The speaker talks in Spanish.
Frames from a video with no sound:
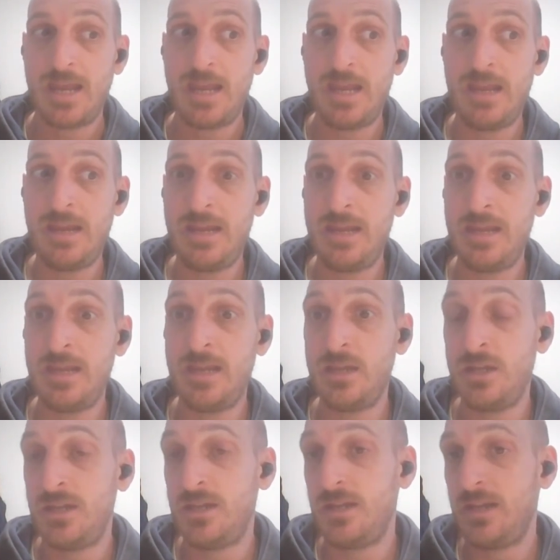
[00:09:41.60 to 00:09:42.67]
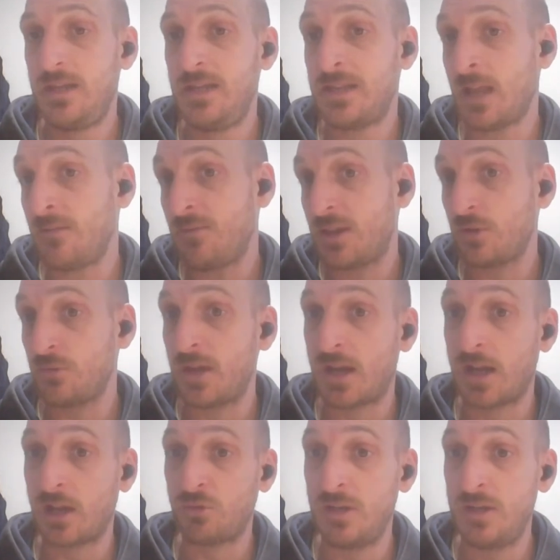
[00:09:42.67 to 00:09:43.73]
Y y tal vez sea una
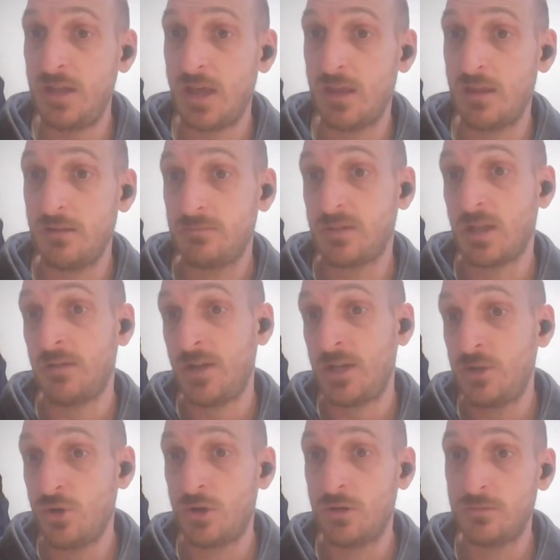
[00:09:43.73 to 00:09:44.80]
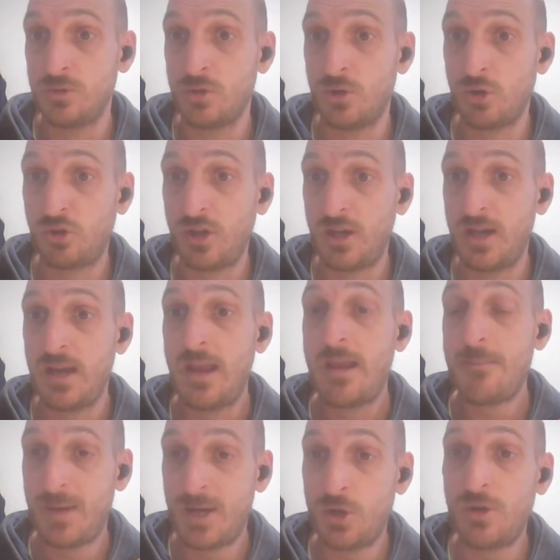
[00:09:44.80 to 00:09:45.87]
casualidad, tal vez no, no lo sé,
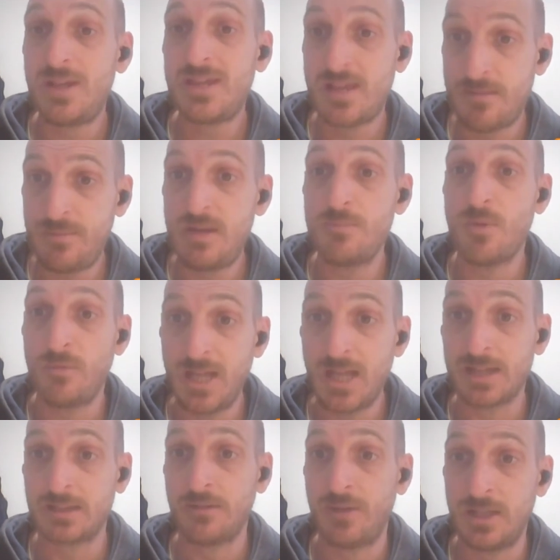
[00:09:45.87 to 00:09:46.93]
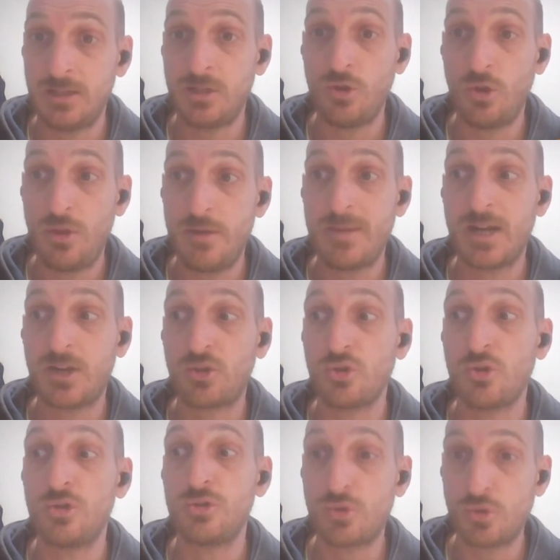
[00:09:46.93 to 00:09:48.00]
pero ese mismo viernes 22 de
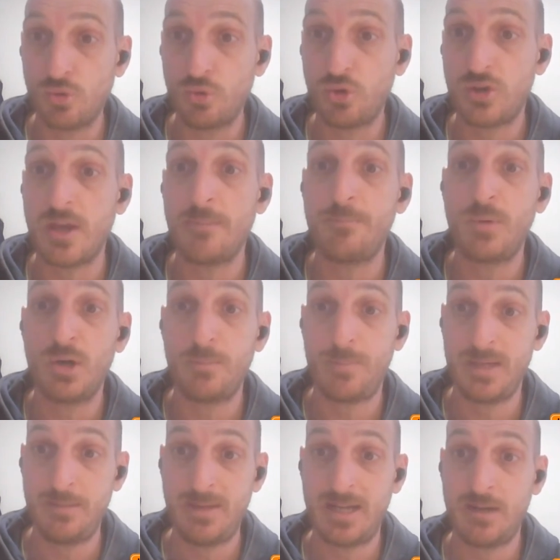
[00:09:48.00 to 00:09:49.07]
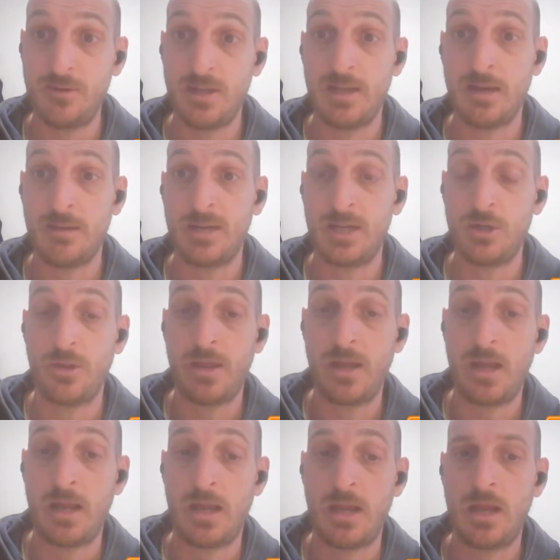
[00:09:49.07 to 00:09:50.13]
marzo, Rusia, por primera vez de la mano
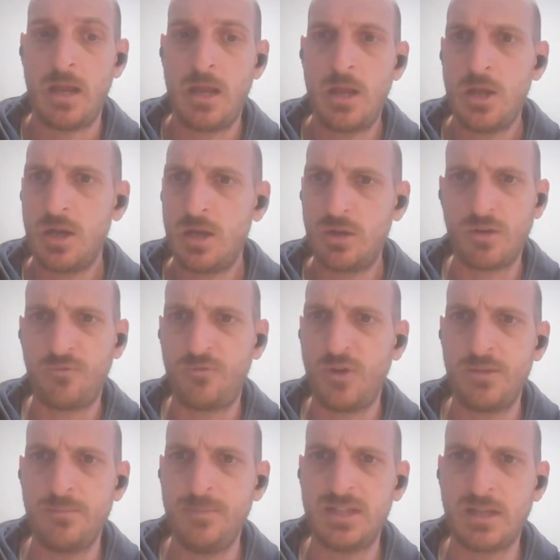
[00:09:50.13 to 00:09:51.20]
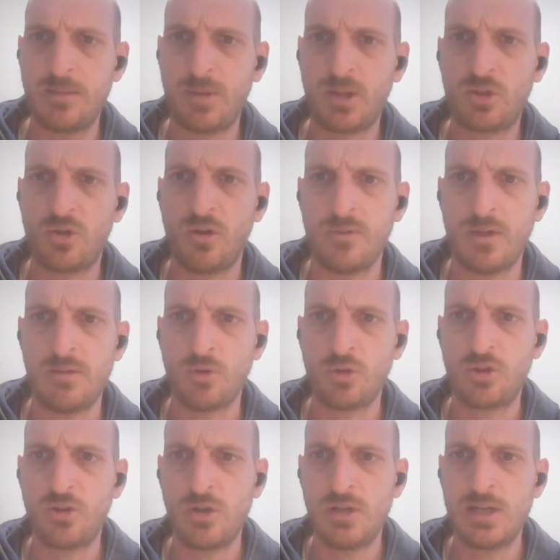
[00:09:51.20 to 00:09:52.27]
de, creo que fue Dmitry Peskov, el
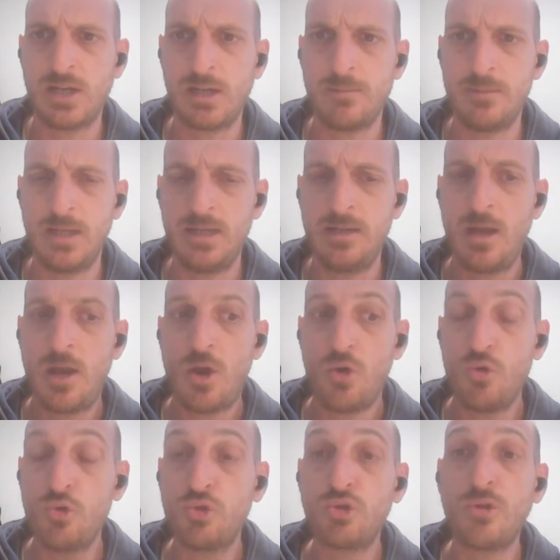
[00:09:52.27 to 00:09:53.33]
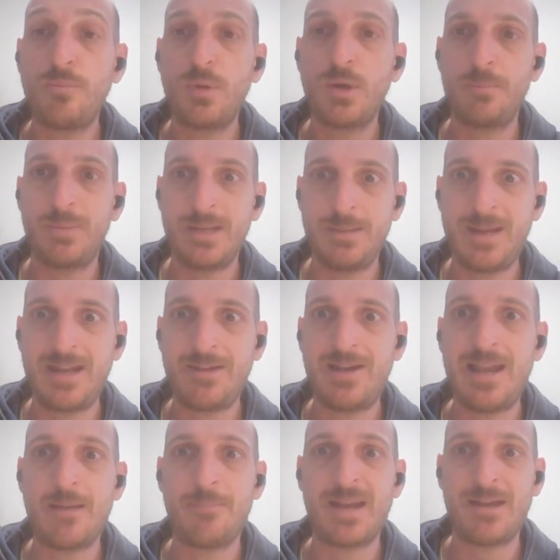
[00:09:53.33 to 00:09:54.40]
vocero del Kremlin, usó por primera vez
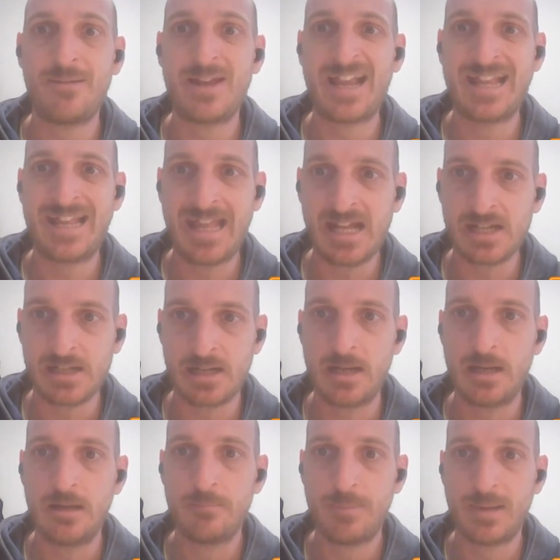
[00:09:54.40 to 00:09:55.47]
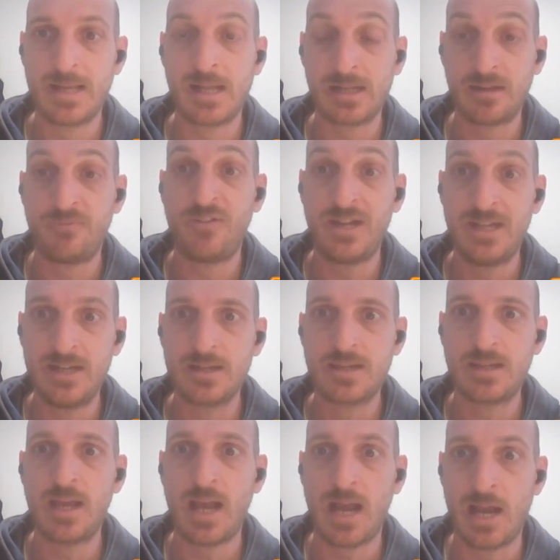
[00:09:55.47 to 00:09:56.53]
la palabra guerra para
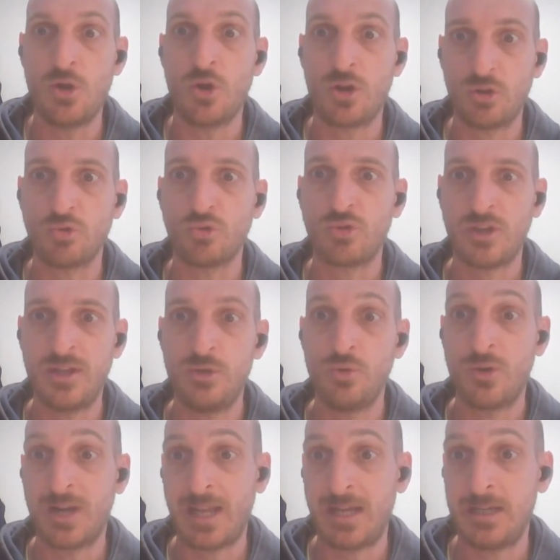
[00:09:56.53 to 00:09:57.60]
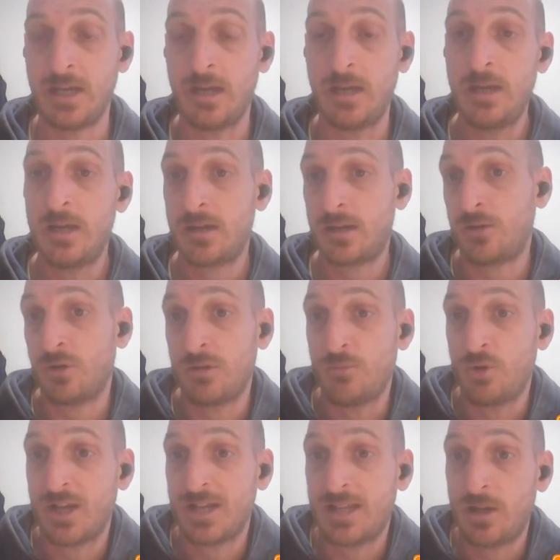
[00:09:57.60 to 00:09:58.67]
referirse a lo que sucede en Ucrania.
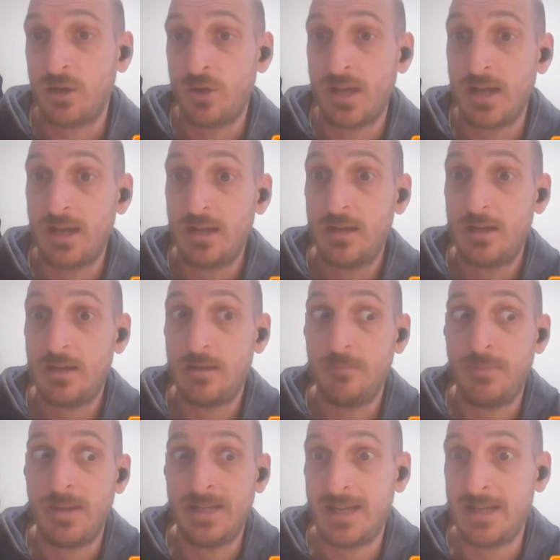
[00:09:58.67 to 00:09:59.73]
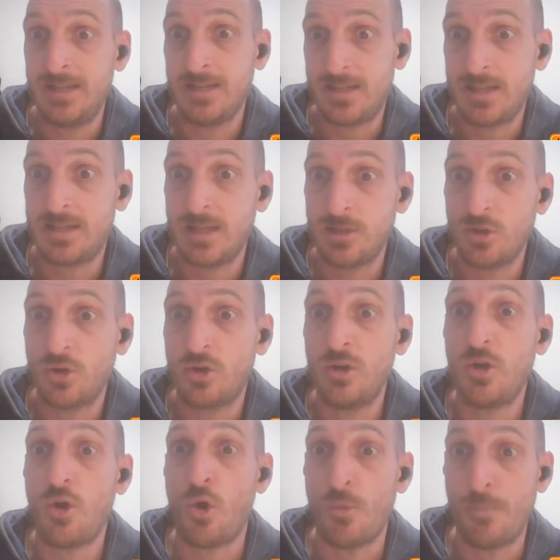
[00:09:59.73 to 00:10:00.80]
Recordemos que hasta ahora venían insistiendo
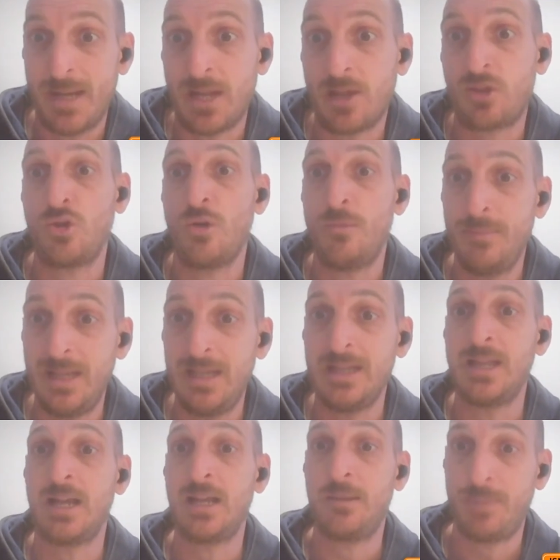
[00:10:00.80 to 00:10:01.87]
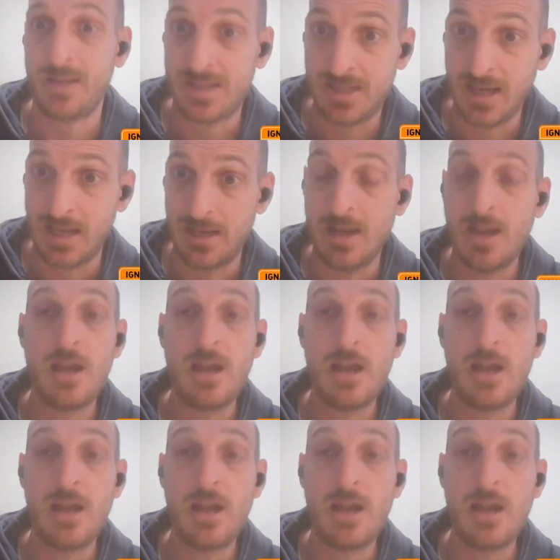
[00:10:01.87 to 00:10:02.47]
con operación militar especial.